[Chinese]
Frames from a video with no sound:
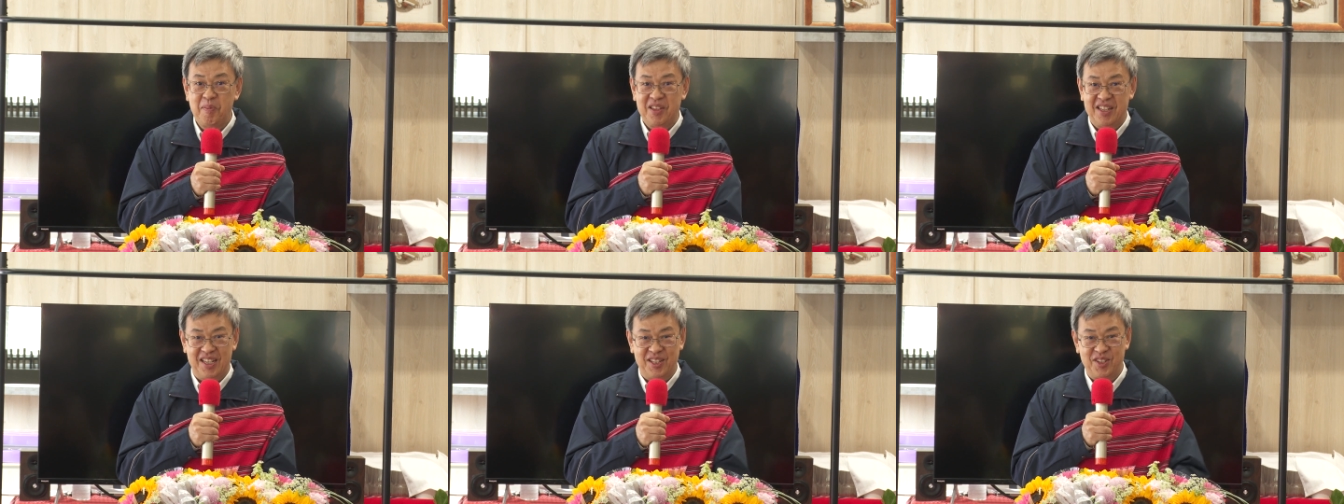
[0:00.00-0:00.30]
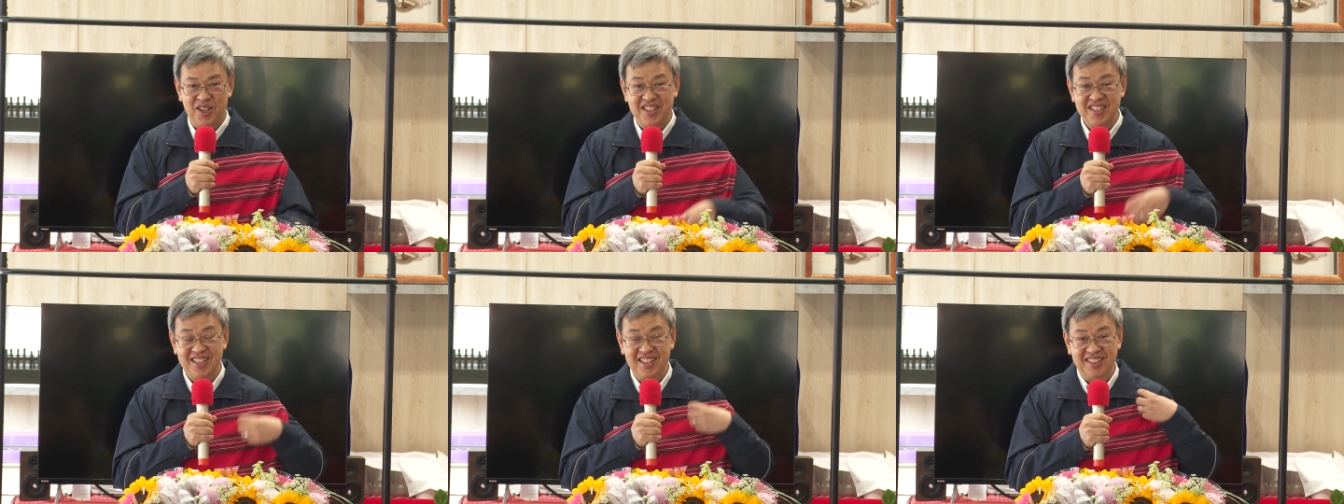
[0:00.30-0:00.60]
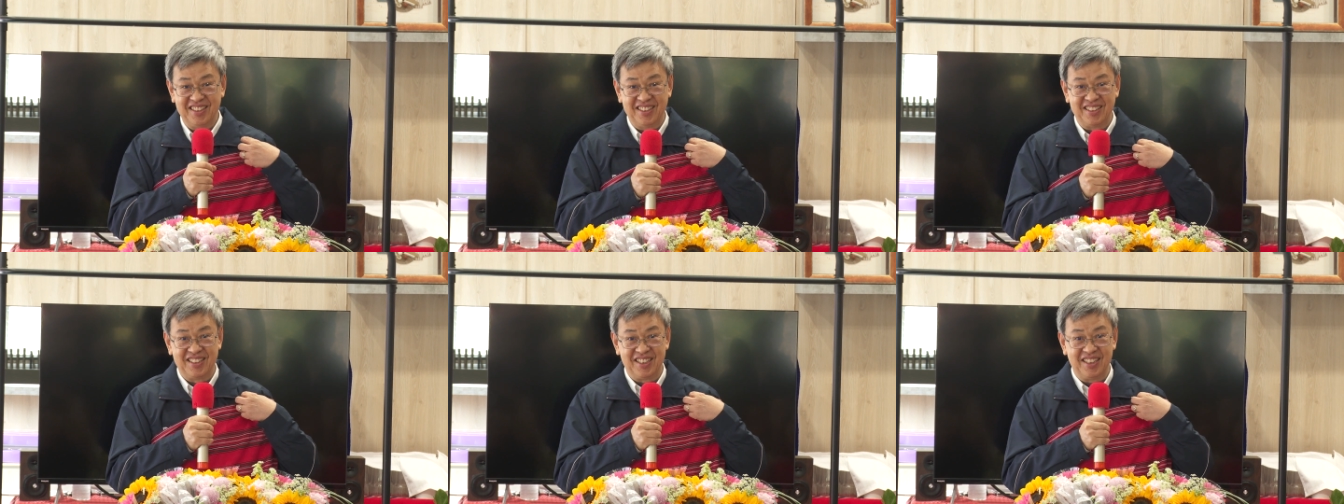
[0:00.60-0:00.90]
也穿上
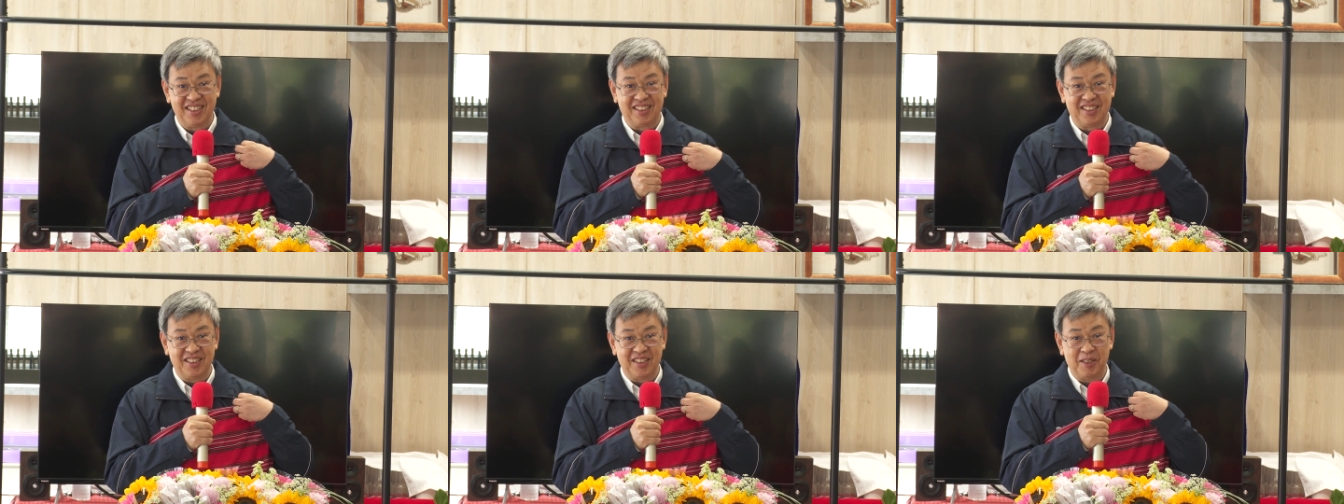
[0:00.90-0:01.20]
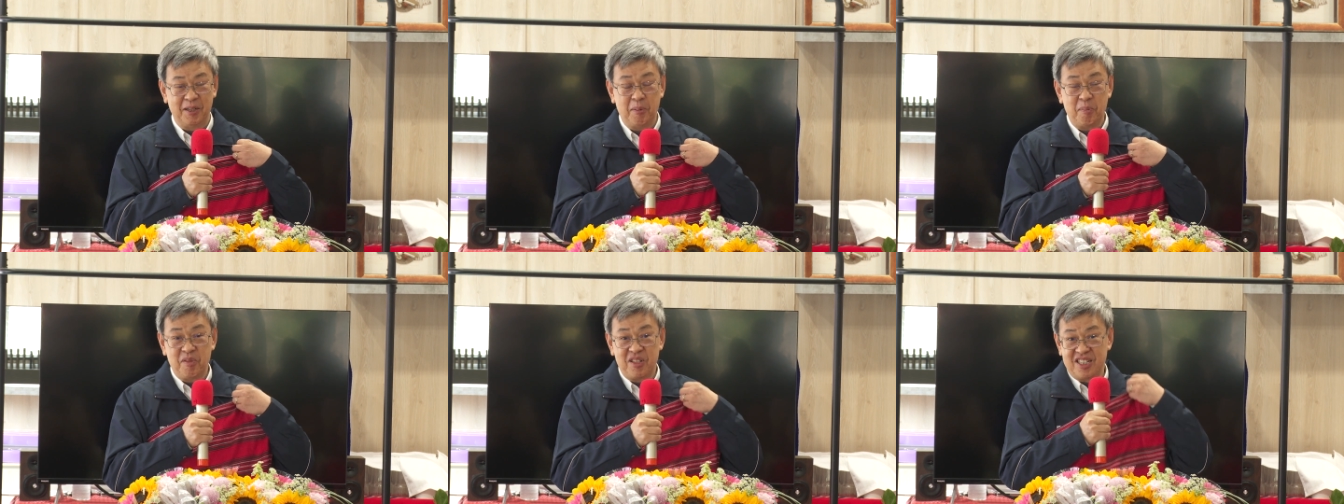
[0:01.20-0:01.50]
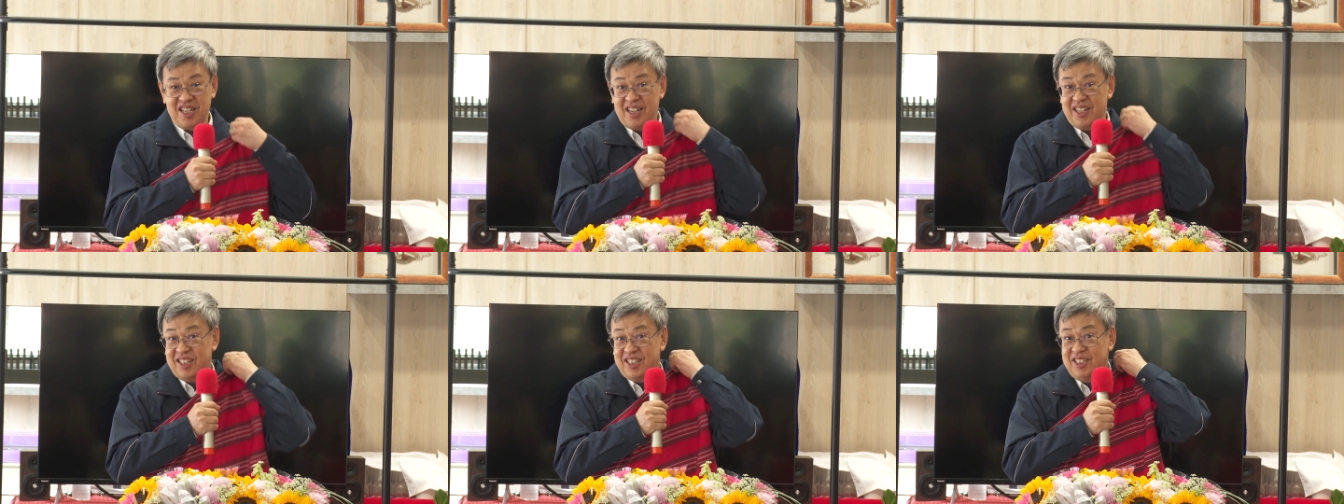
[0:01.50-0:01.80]
了这一个
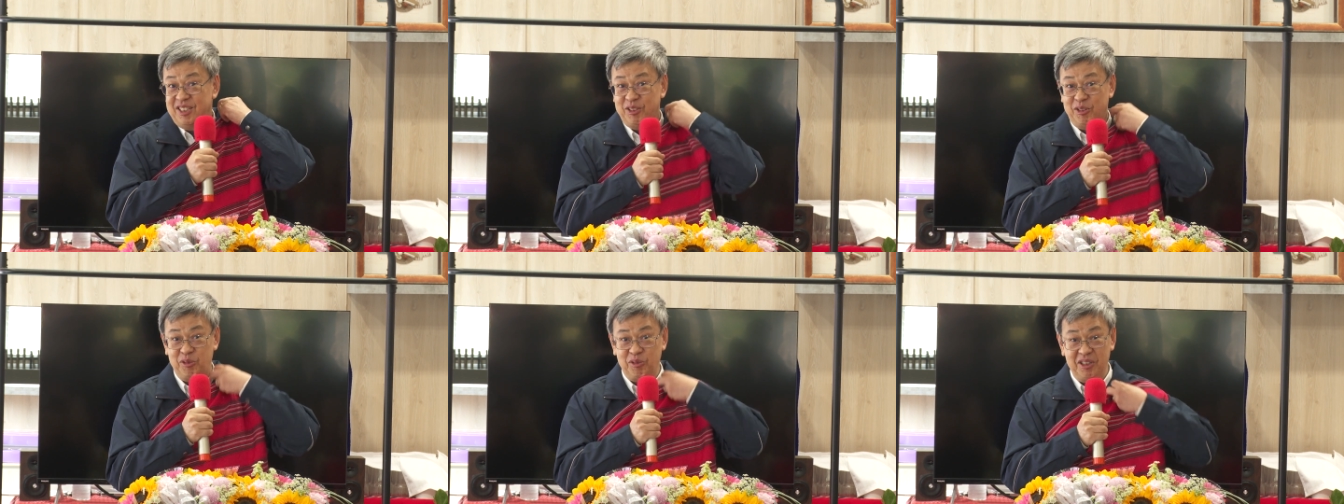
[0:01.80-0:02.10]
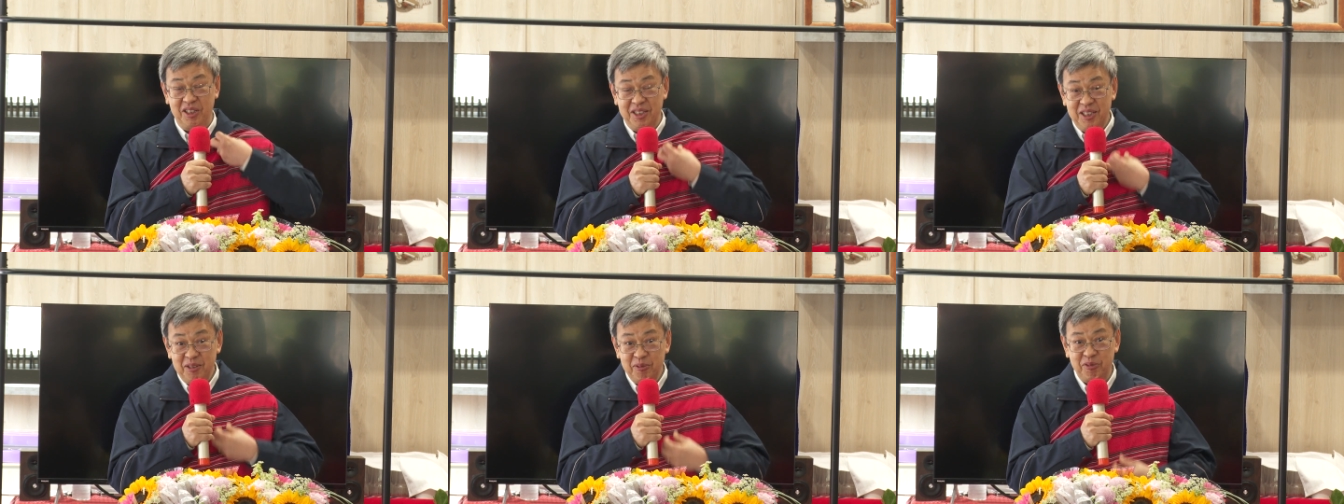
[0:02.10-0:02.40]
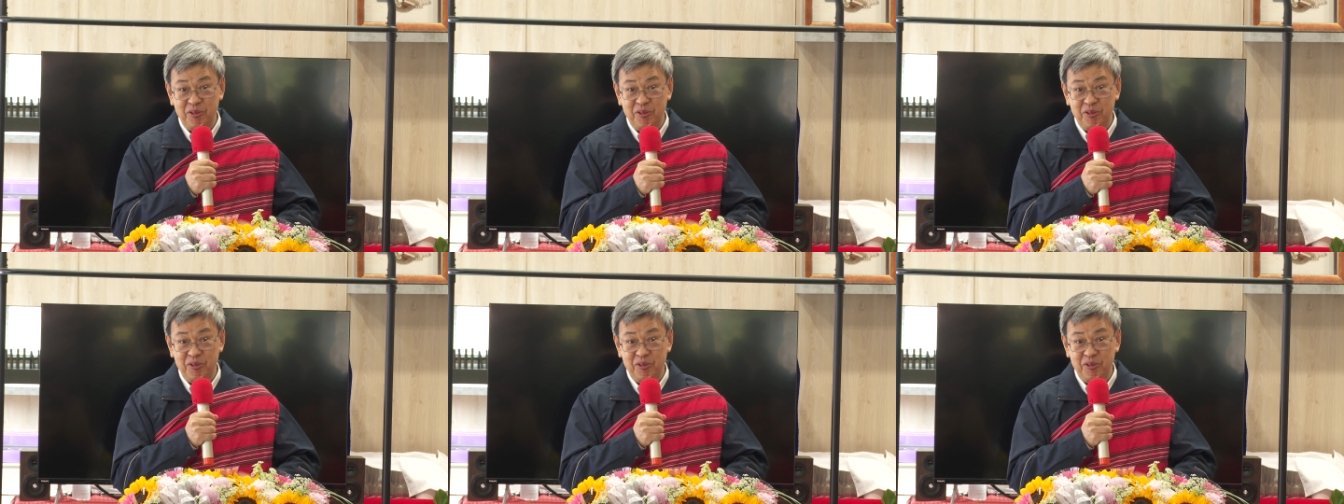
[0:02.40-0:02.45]
赛德克族的衣